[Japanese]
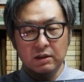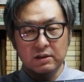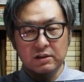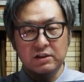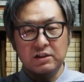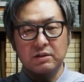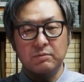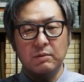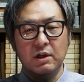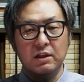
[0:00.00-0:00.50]

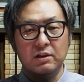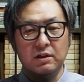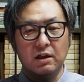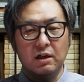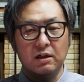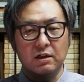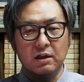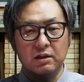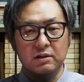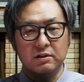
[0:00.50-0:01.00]
いち
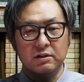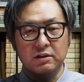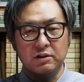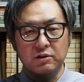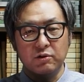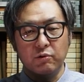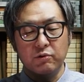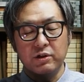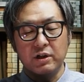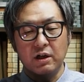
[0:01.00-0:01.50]
メーター 間に
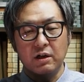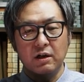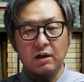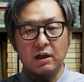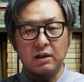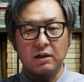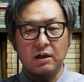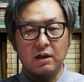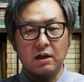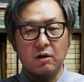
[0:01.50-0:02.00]
よんひゃっ
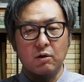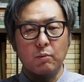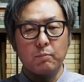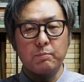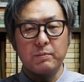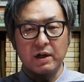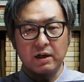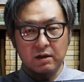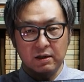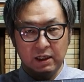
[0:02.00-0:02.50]
かいからろっ
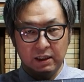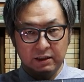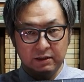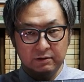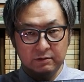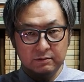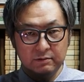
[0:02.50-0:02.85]
ぴゃっかい。